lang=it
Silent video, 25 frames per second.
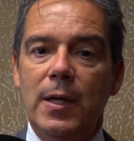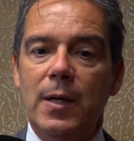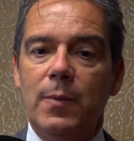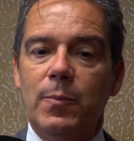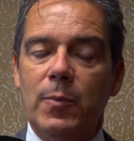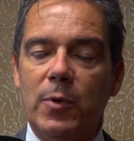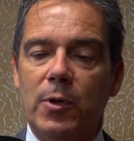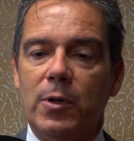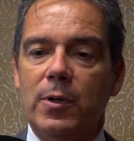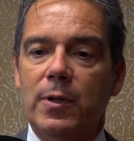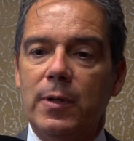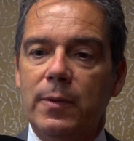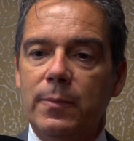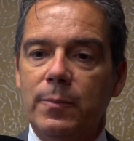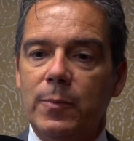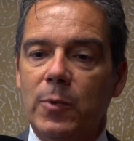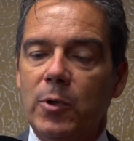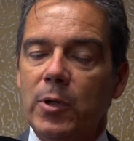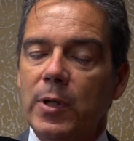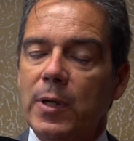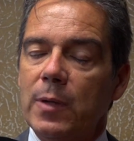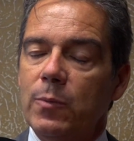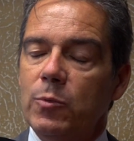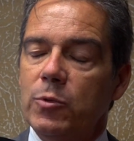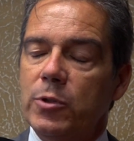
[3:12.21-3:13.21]
Mon,
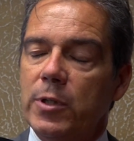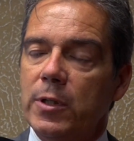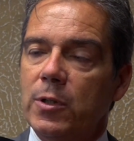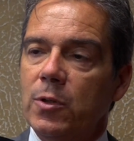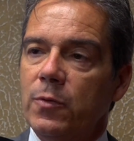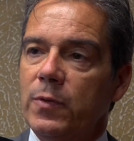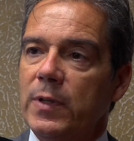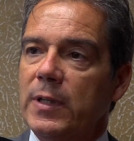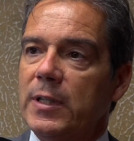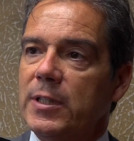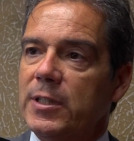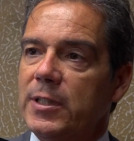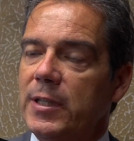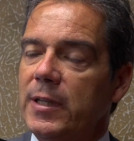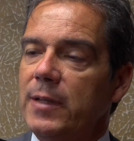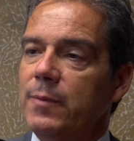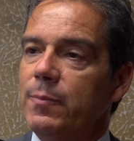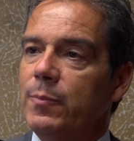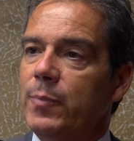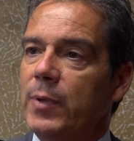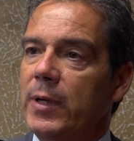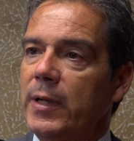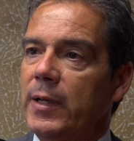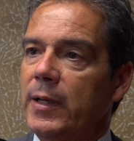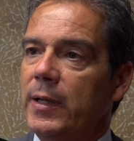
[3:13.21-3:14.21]
Monica Busetto viene
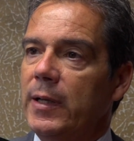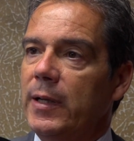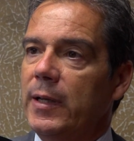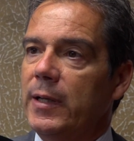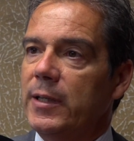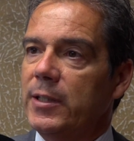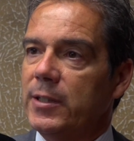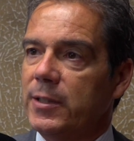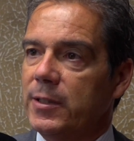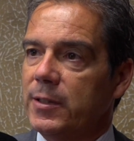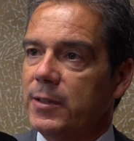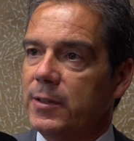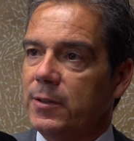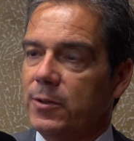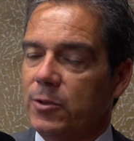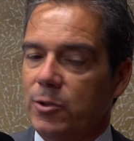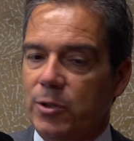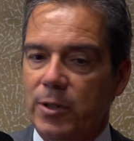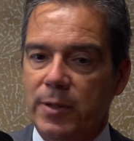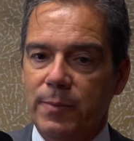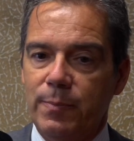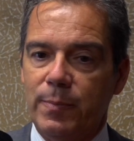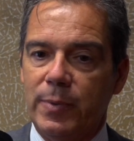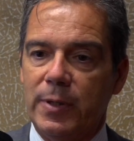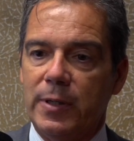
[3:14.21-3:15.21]
sempre e,
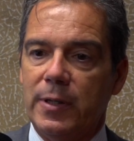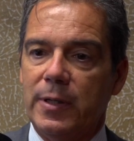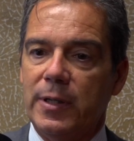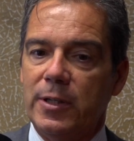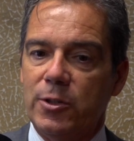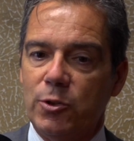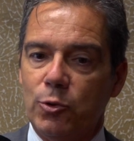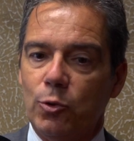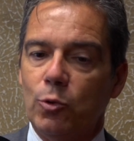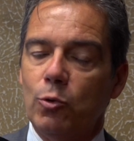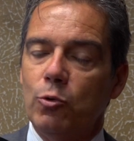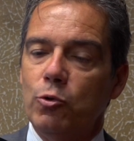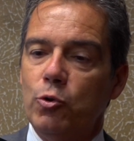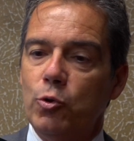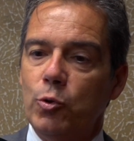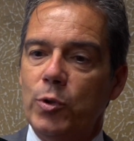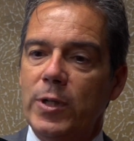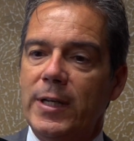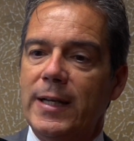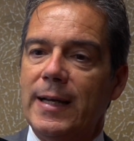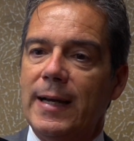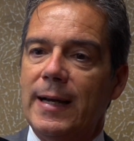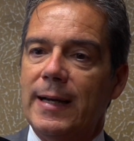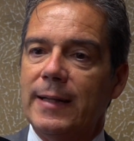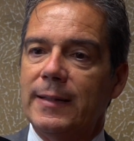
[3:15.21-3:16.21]
sempre e solo
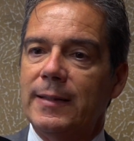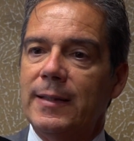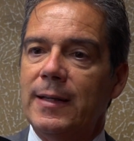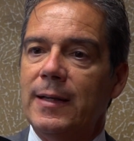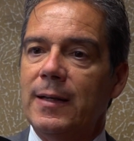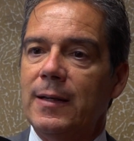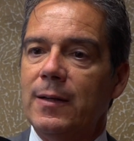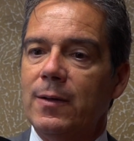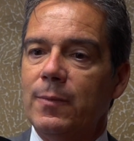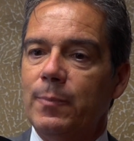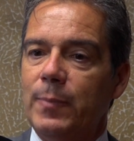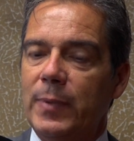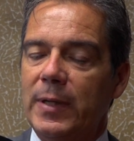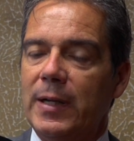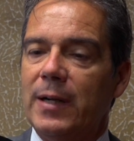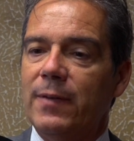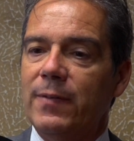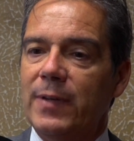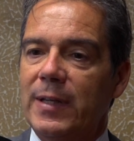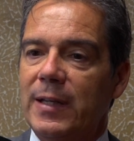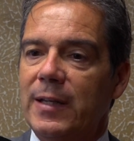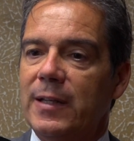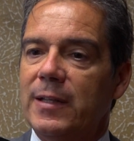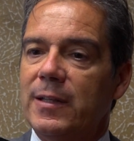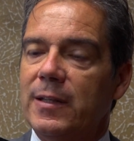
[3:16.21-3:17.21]
giudicata per
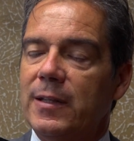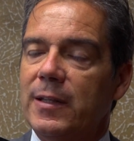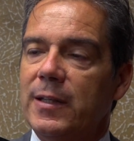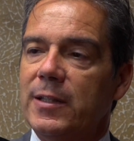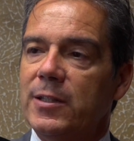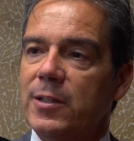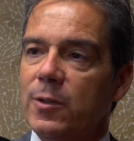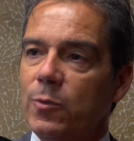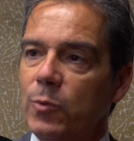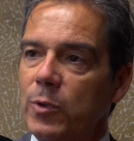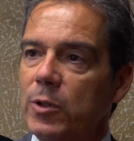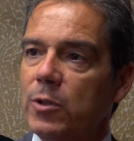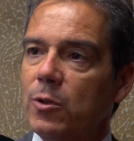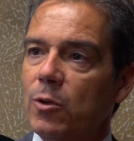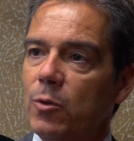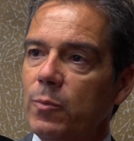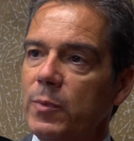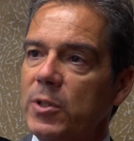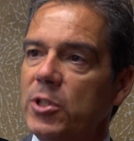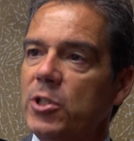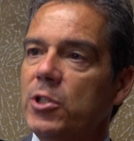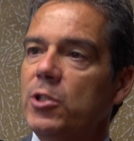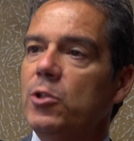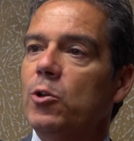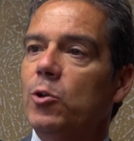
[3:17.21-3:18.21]
avere eseguito
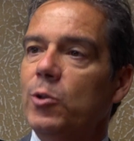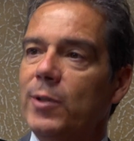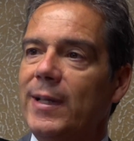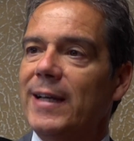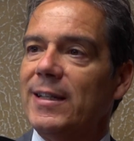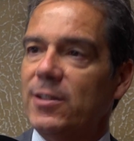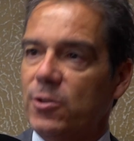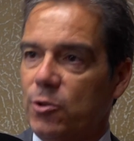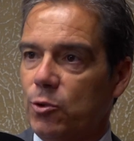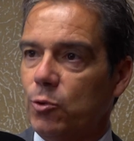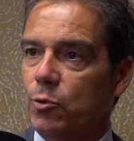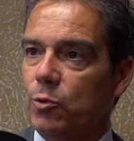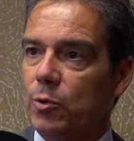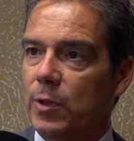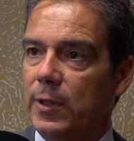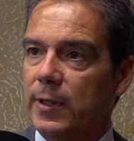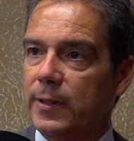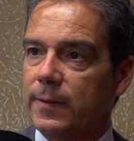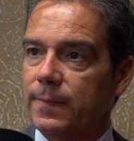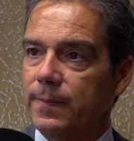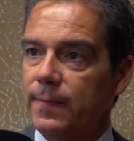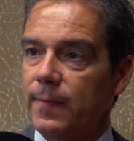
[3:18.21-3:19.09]
l'omicidio da sola.